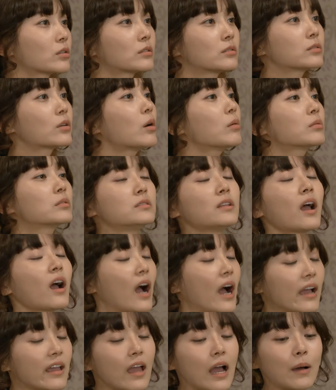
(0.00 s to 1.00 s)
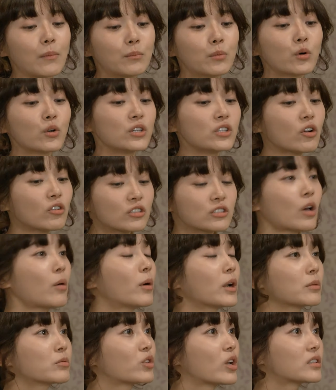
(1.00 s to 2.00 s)
그럼 그냥 아예 안 보고 인연
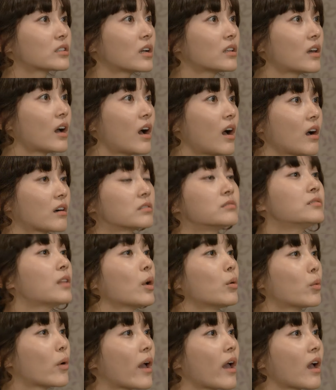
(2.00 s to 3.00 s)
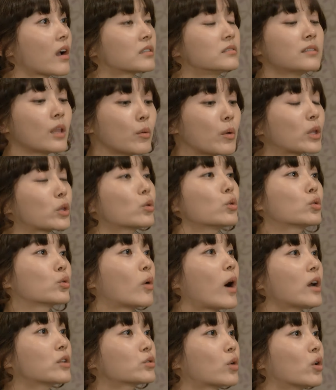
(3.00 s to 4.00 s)
끊어버리면 되잖아. 근데 왜? 근데 왜 또
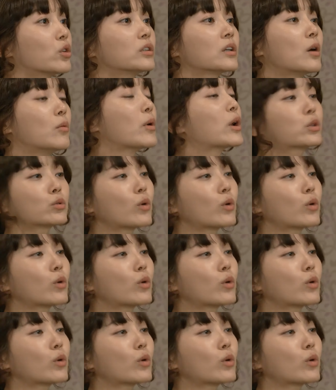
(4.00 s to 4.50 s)
도와줘? 언니가 왜